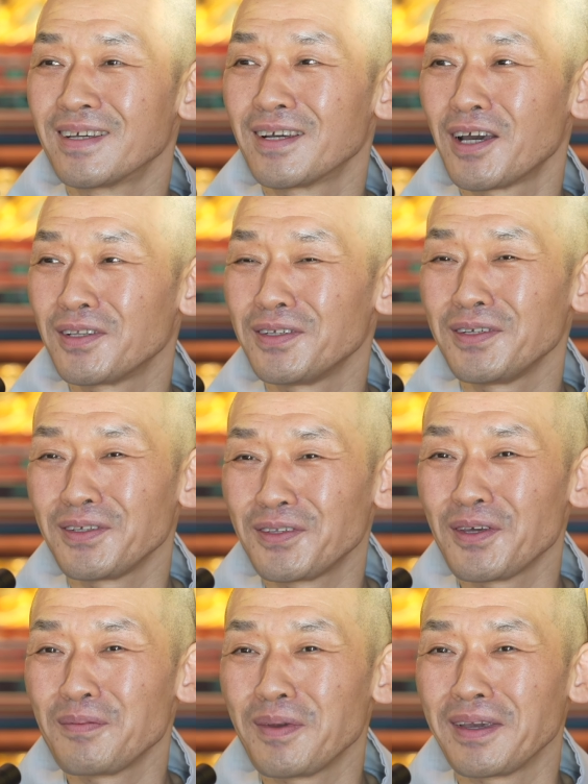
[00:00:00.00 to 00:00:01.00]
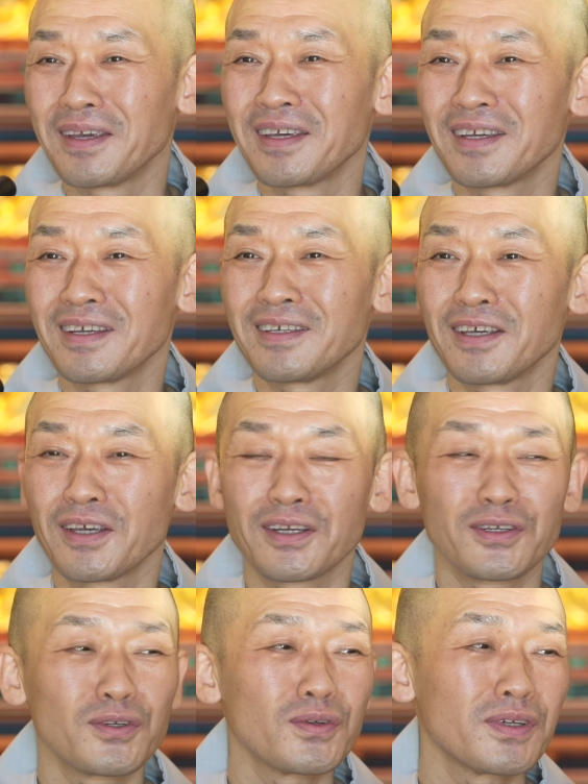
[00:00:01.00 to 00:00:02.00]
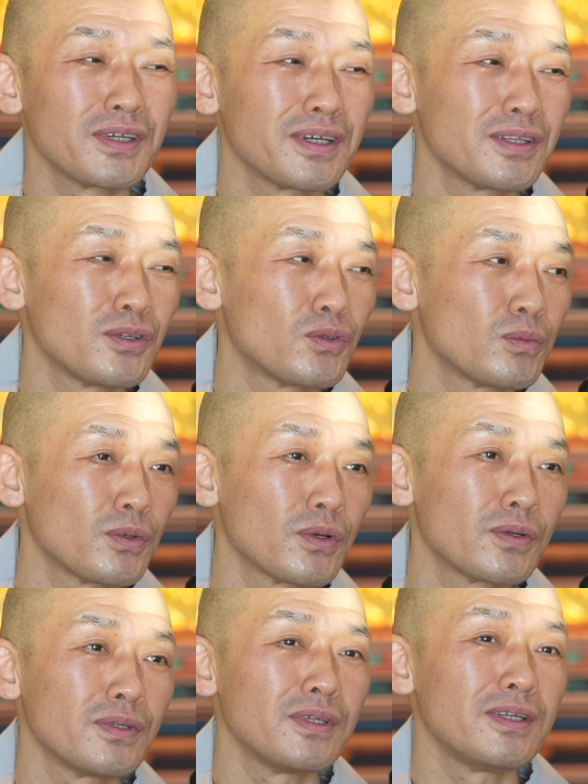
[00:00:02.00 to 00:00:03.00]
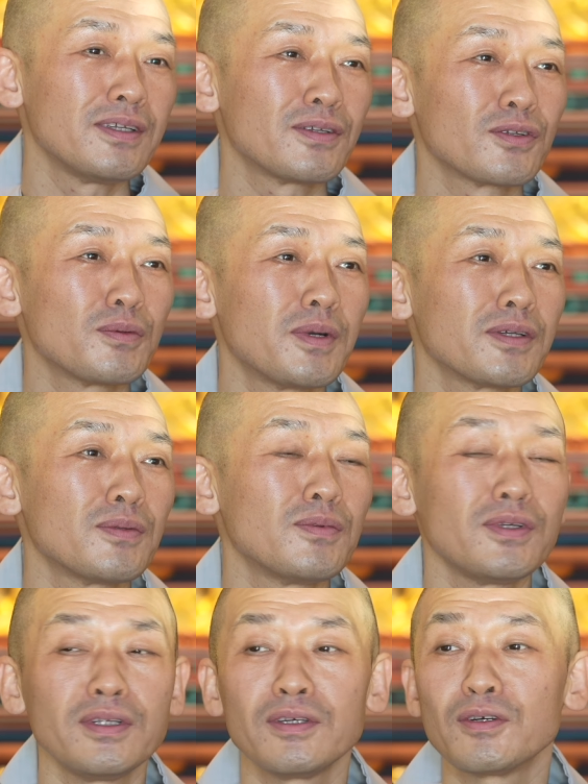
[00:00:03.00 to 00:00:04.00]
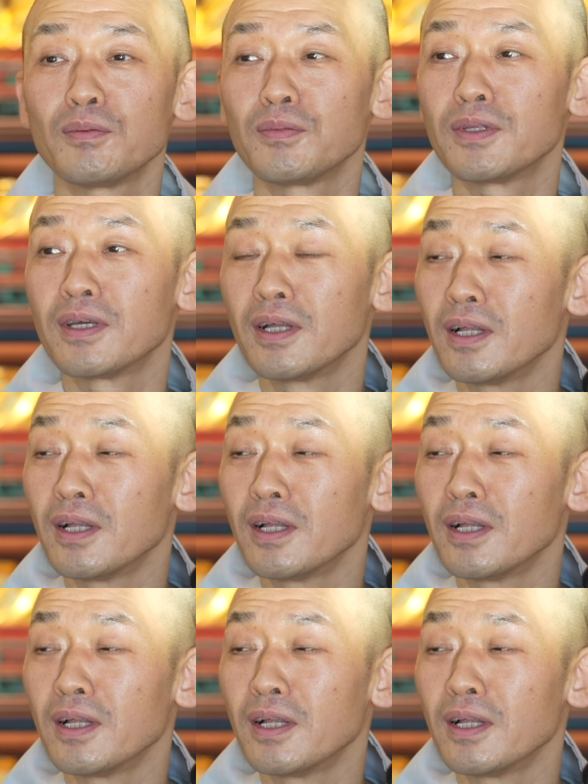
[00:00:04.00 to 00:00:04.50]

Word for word: 아들이기 때문에 예, 그런 기간에 좀 겪은 일이 있어서 말씀드리는 겁니다.